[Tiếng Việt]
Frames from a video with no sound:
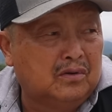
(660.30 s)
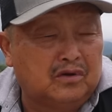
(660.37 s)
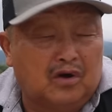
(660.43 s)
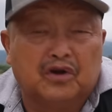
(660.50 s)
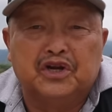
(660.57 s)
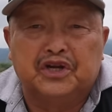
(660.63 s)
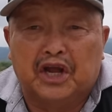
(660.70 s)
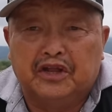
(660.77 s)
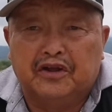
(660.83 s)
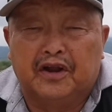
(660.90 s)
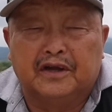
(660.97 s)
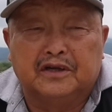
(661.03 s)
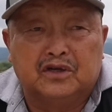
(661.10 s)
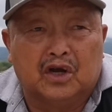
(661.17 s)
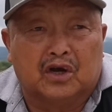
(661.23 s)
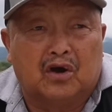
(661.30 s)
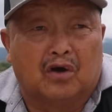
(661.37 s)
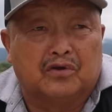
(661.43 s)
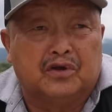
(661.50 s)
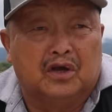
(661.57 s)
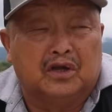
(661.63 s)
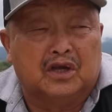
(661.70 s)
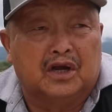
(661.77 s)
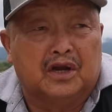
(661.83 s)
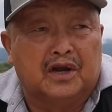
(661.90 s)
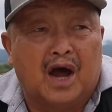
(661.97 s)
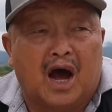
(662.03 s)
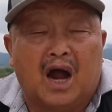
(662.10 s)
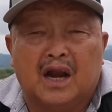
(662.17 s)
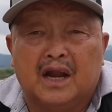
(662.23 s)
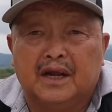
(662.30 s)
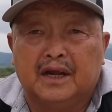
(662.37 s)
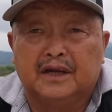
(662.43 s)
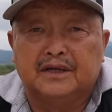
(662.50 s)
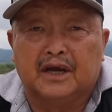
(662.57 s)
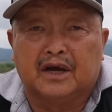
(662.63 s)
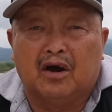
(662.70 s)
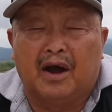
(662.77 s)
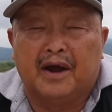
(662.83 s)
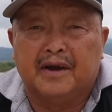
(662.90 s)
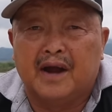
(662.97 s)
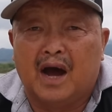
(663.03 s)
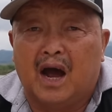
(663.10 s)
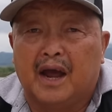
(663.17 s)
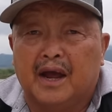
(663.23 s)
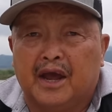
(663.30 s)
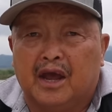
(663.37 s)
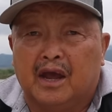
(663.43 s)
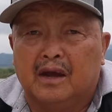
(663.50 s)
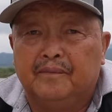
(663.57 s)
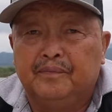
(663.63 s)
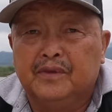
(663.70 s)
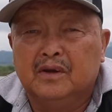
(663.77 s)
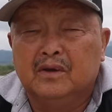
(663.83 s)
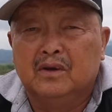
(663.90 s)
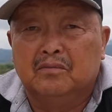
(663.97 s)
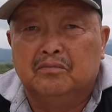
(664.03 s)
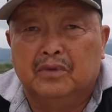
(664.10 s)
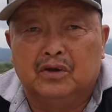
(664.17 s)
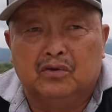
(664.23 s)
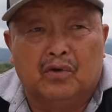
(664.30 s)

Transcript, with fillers: nhau thì chế được nên chế có chế chế đa lên chế có hai đa hệ mấy